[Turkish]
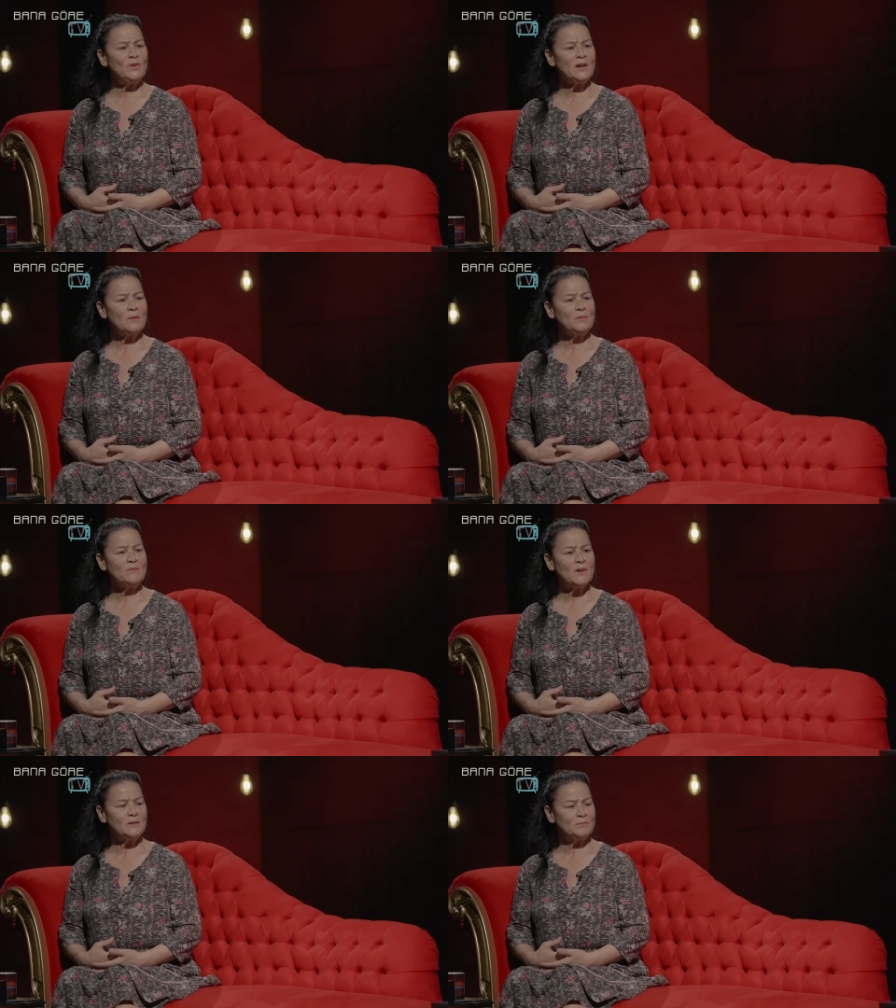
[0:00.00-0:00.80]
üvey
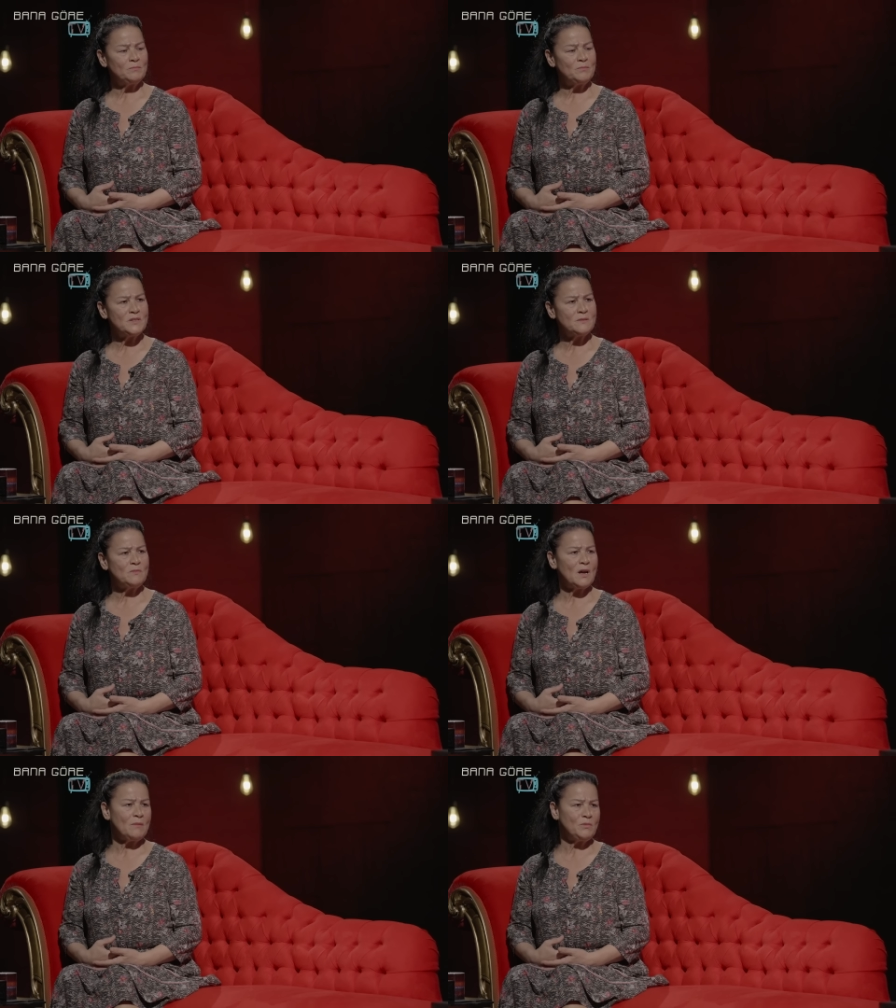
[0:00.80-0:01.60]
abim var.
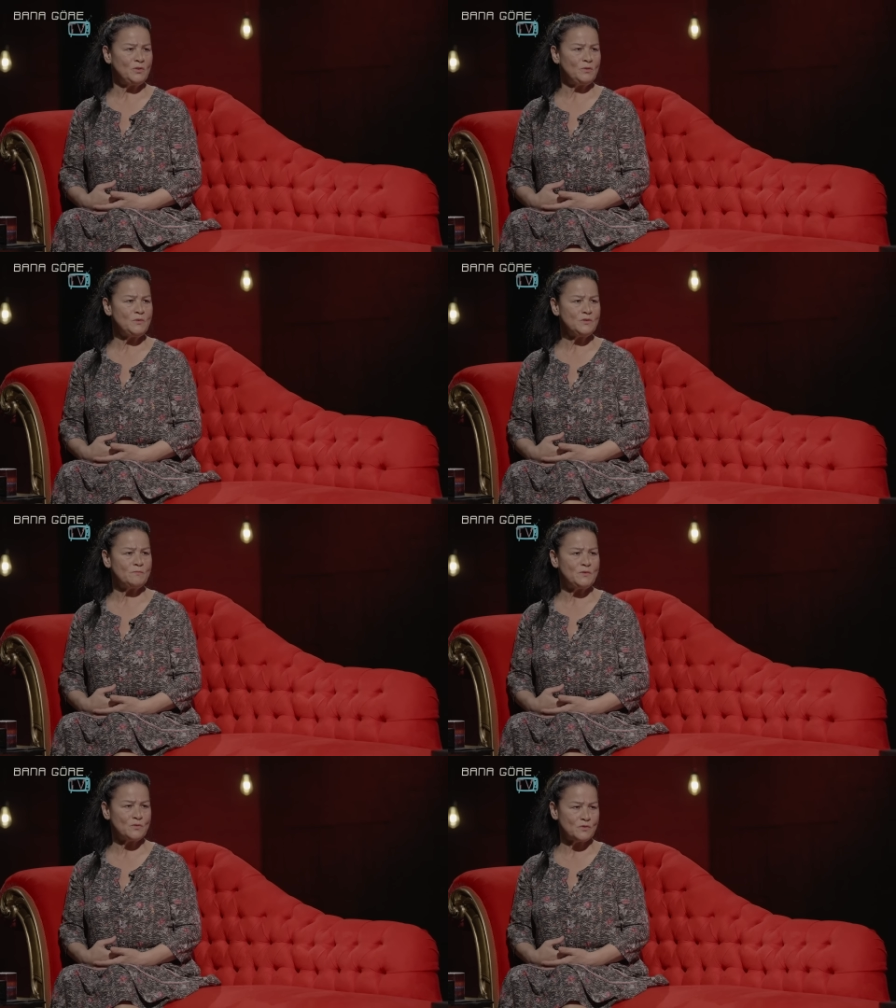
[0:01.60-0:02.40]
Bizim daha
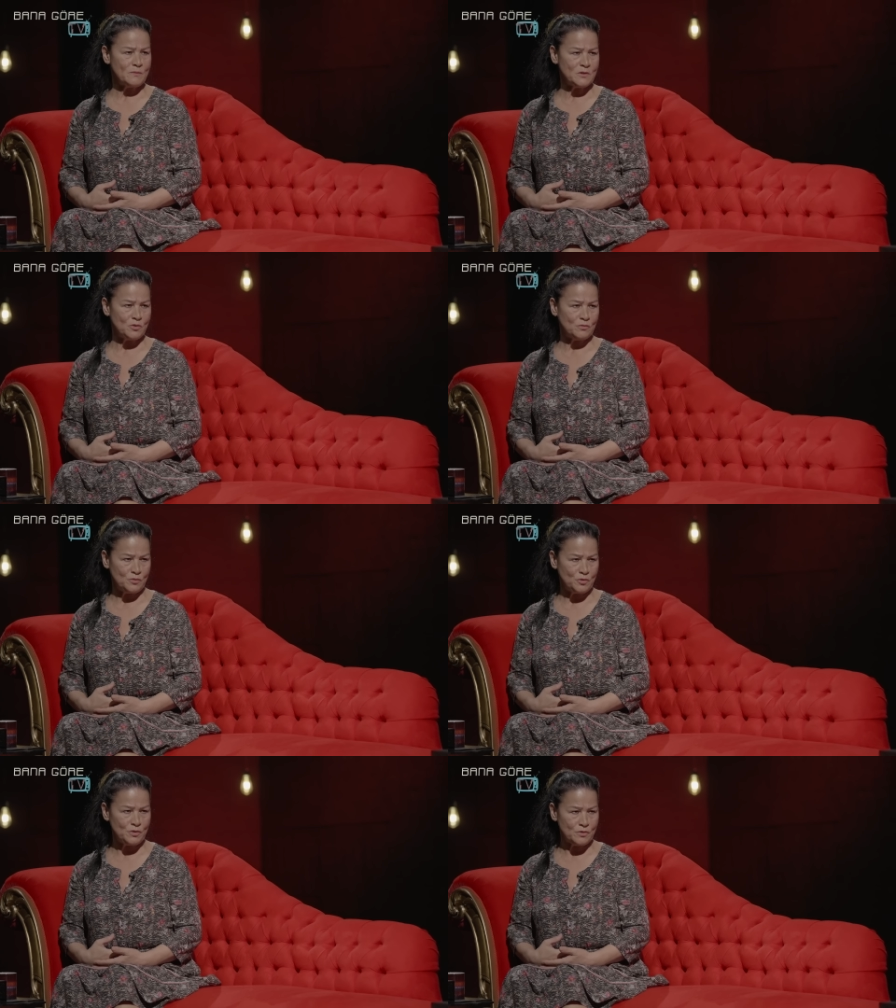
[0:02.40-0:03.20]
büyüğümüz. Biz o zaman çok
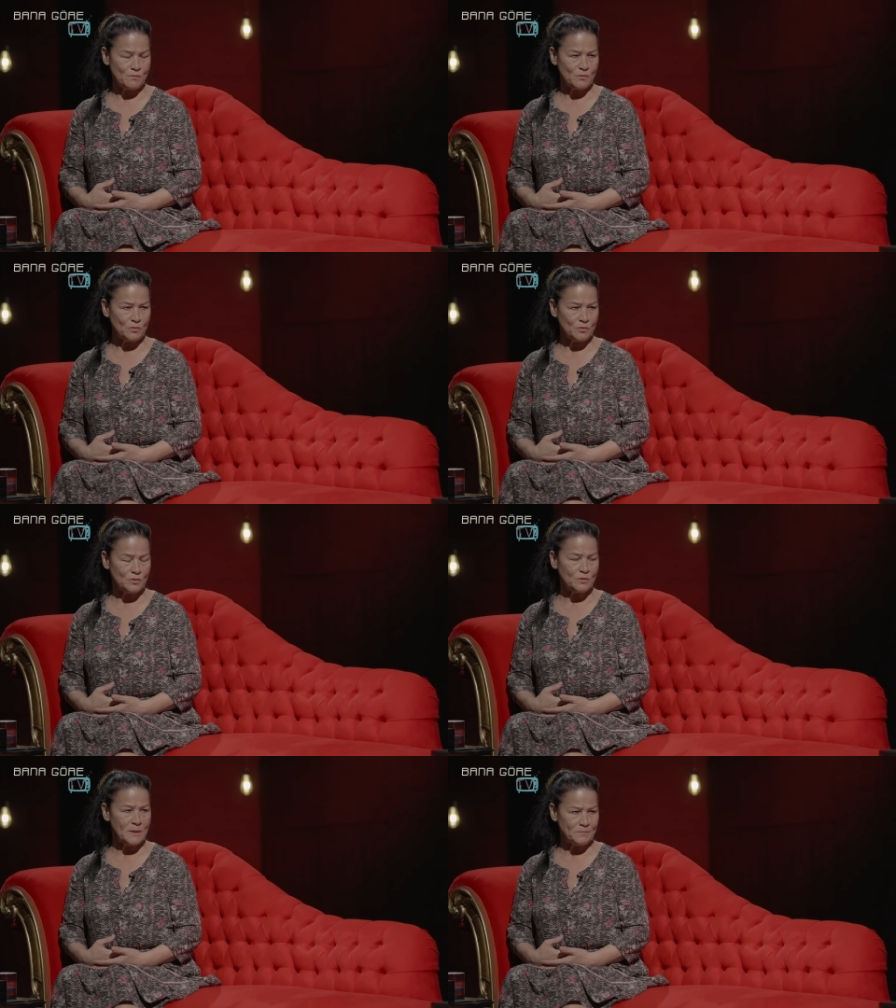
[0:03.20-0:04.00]
küçüğüz.
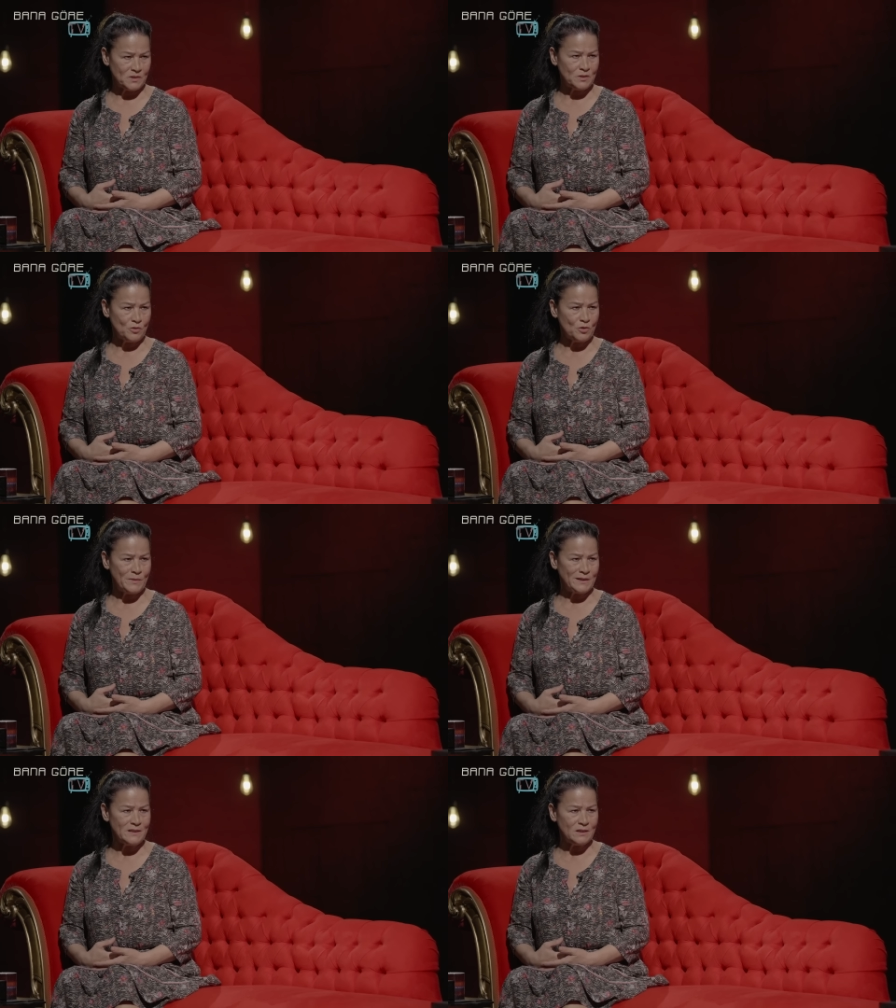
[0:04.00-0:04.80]
Onu yaptığını
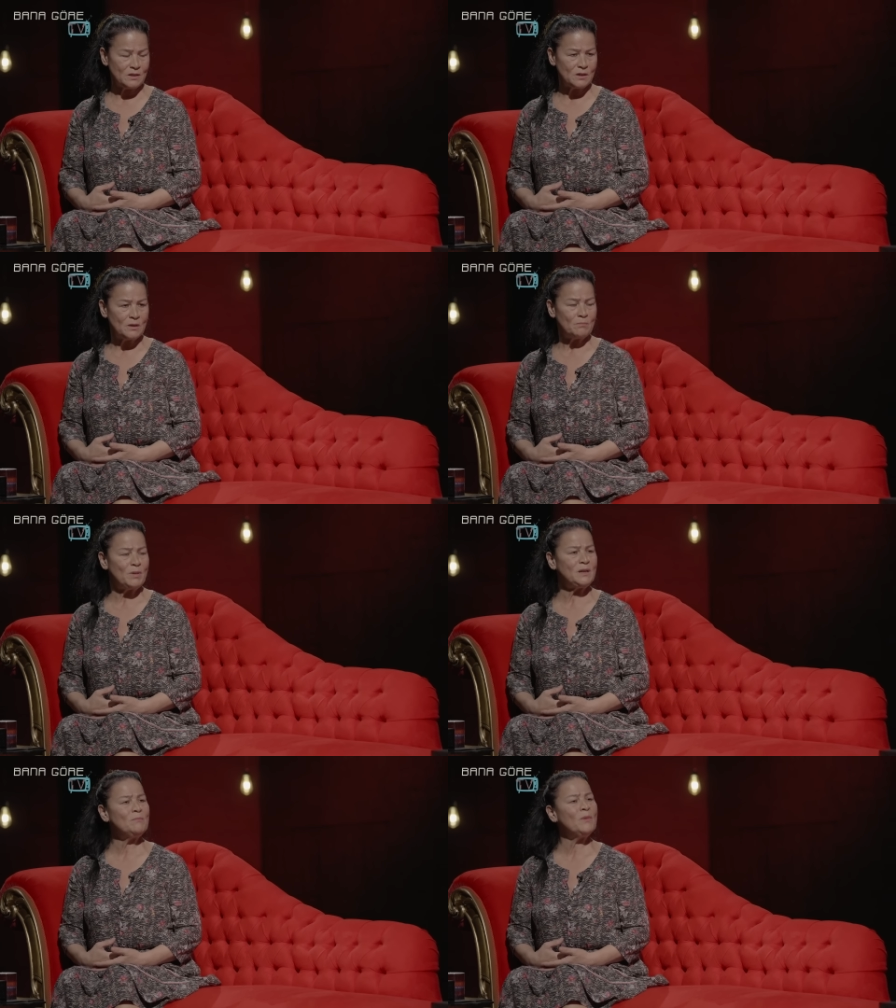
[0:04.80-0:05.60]
görmedik.
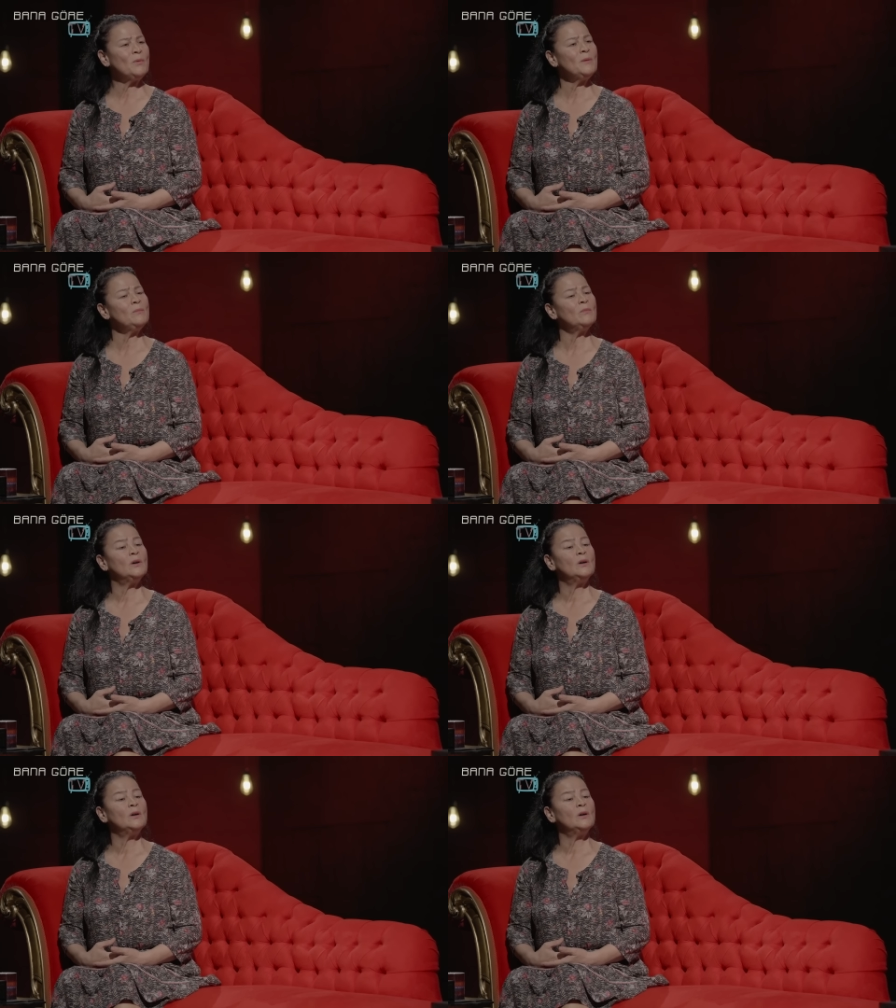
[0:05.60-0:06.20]
Benim babam